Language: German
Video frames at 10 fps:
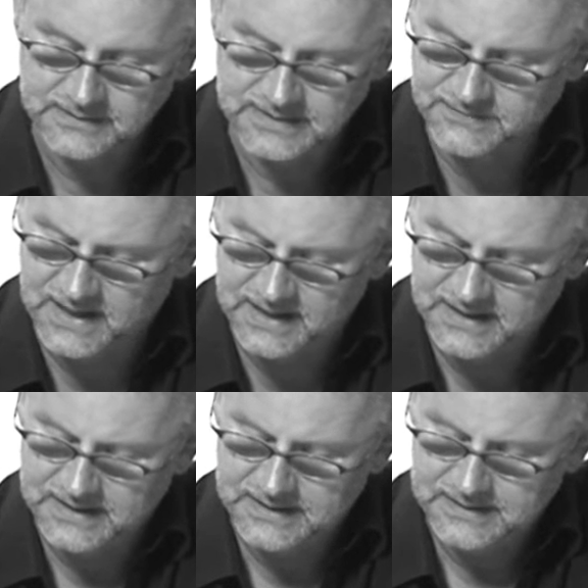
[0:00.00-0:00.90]
Es
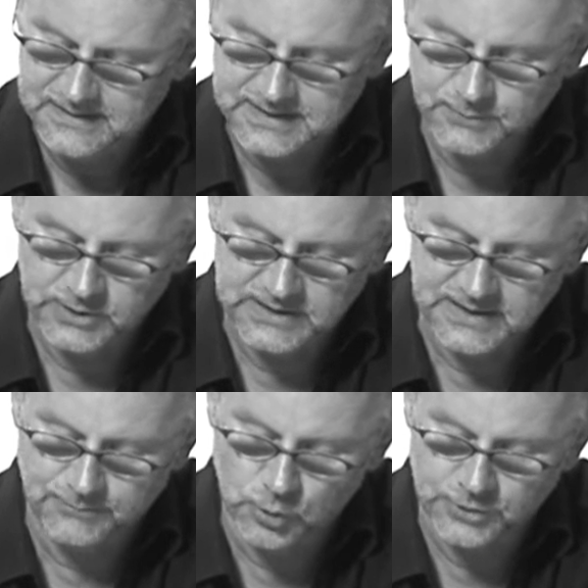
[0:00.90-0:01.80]
war, als würde
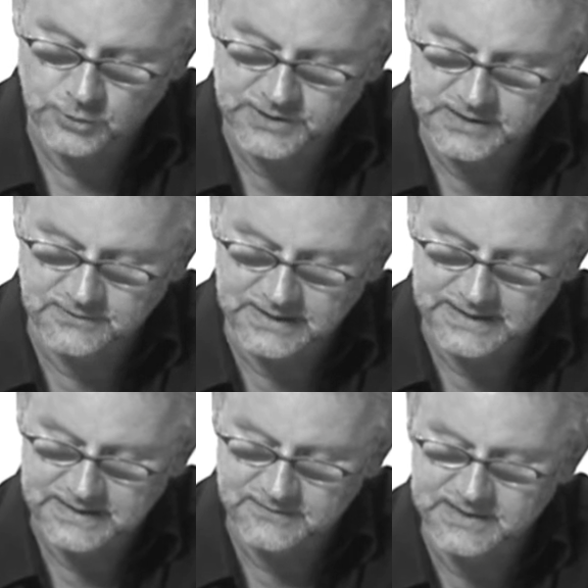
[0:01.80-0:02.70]
ihn der Boden unter den
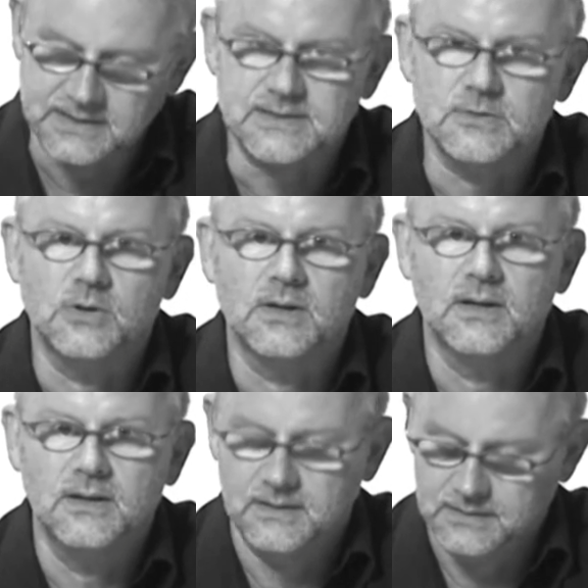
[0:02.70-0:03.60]
Rädern weggezogen.